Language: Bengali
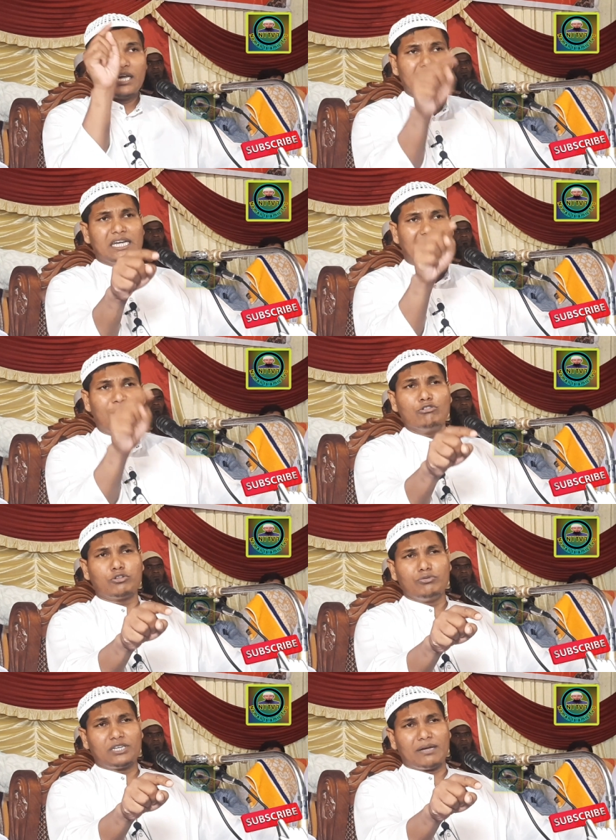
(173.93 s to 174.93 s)
ইন্নি
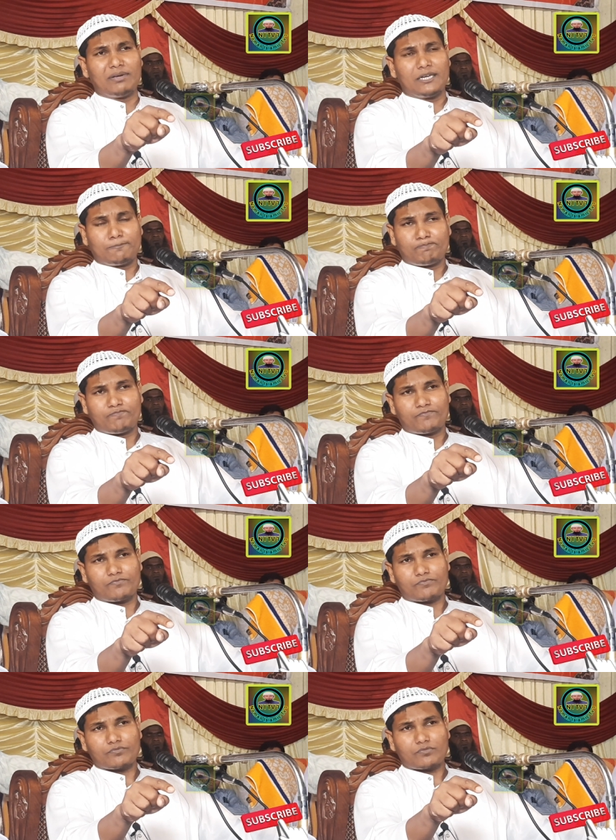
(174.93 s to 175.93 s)
আউজুবিকা মিন
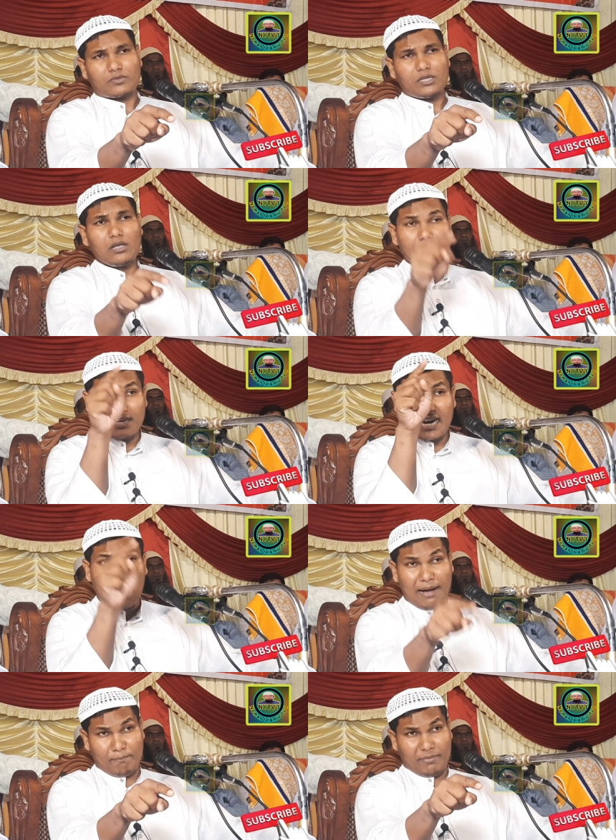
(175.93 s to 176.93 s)
মিনাল
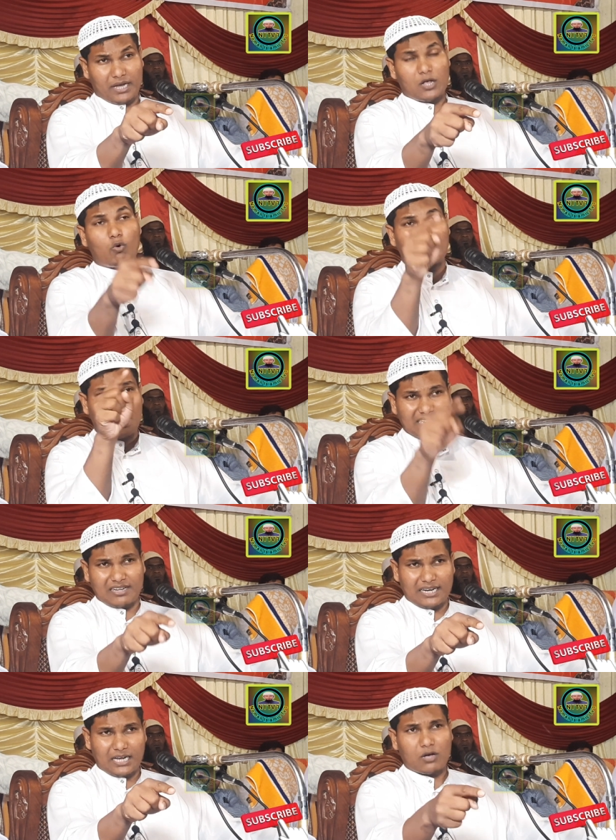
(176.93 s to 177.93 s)
হাম্মে ওয়াল
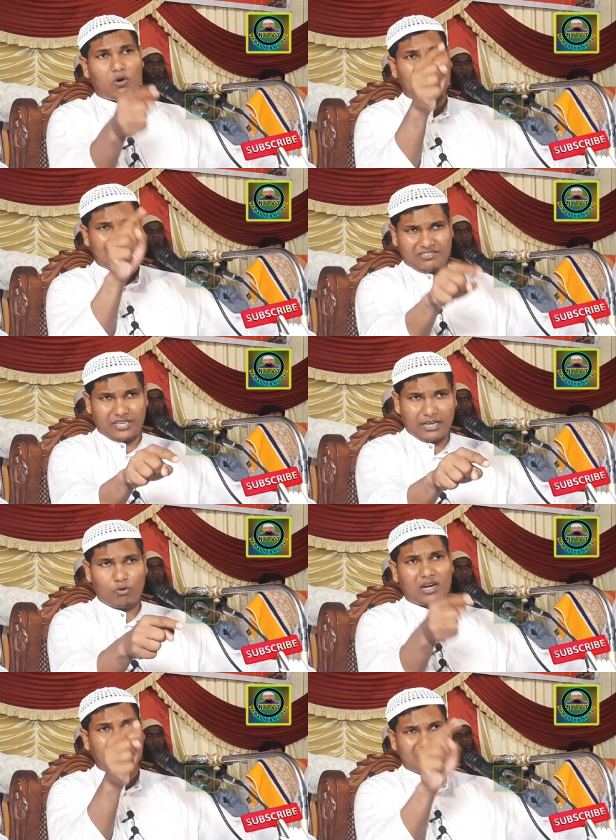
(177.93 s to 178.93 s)
হাজানে ওয়াল আজে
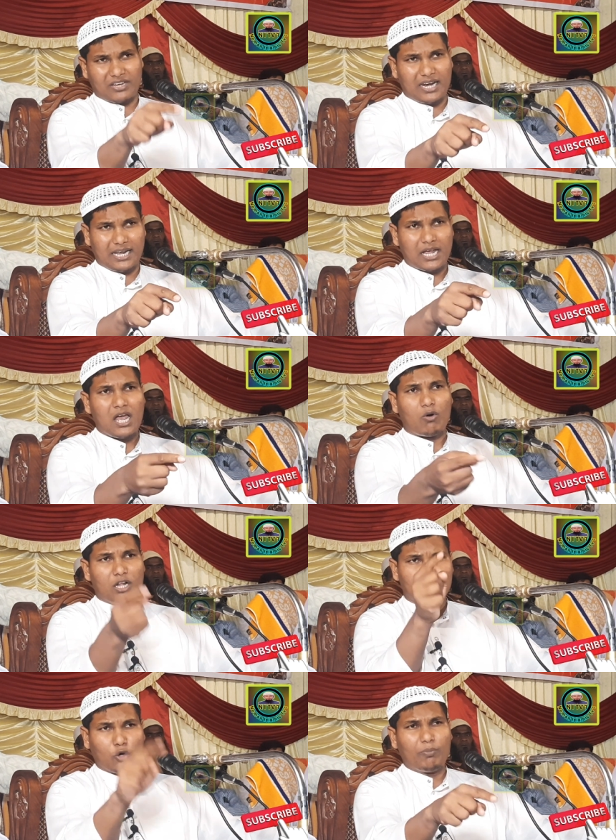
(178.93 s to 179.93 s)
ওয়াল কাসালে
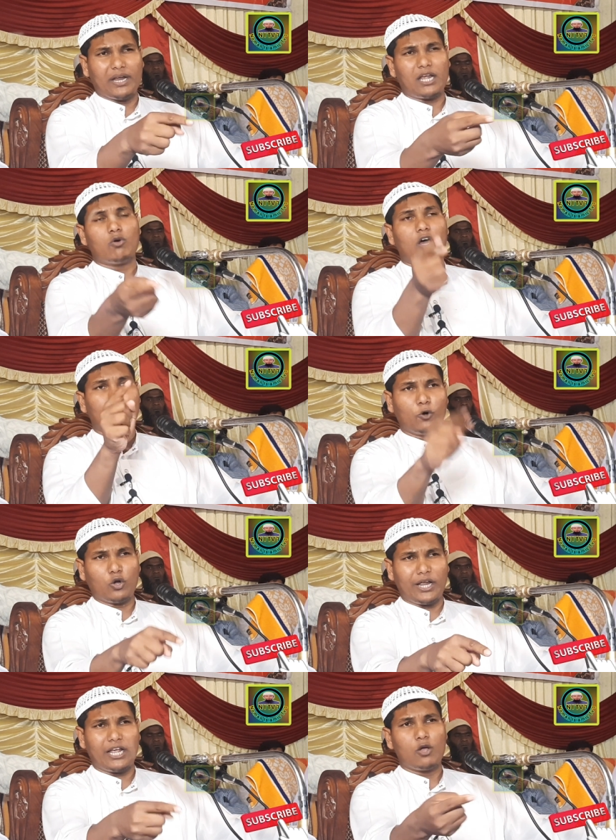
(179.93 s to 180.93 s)
ওয়াল জুবনে ওয়াল
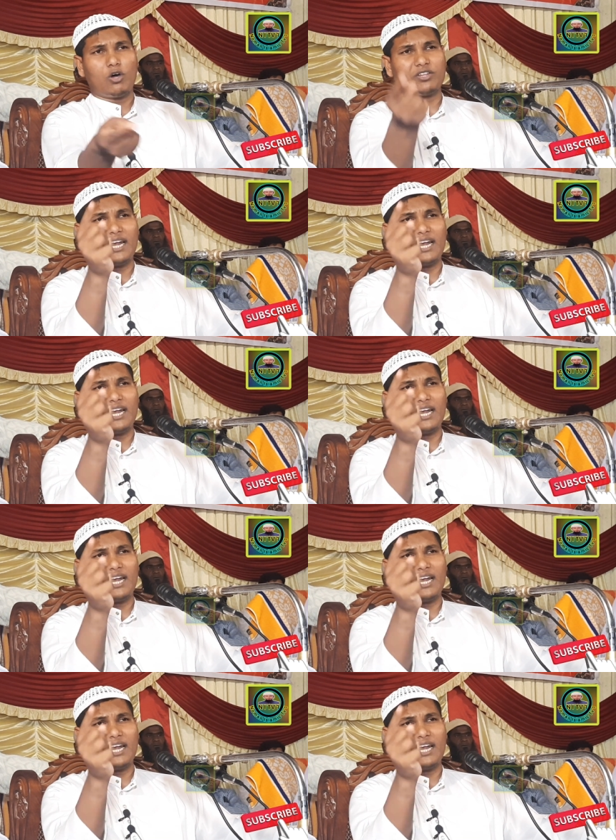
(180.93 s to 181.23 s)
বুখলে ওয়াল